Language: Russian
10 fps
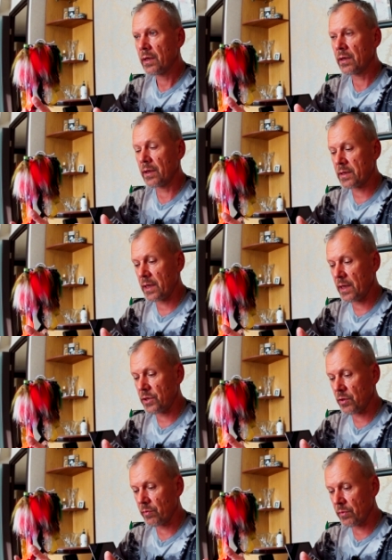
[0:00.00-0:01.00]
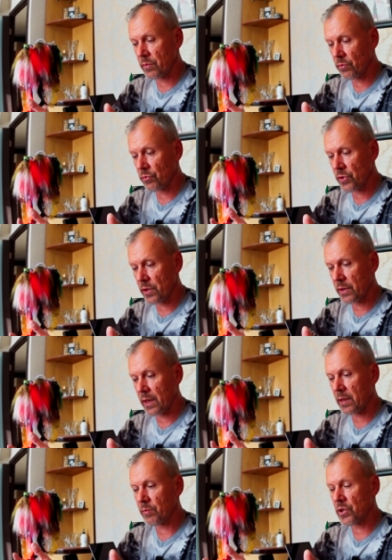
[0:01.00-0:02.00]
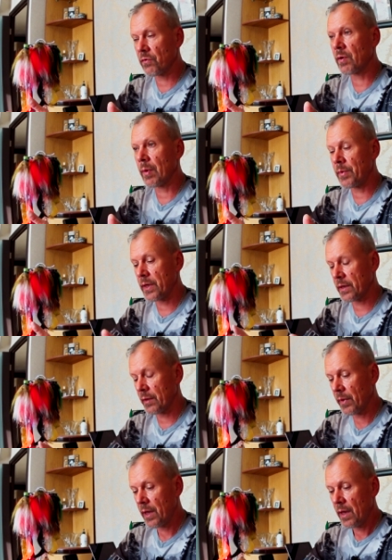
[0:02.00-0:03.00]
настоящим, ну, жи, таким живым объектом.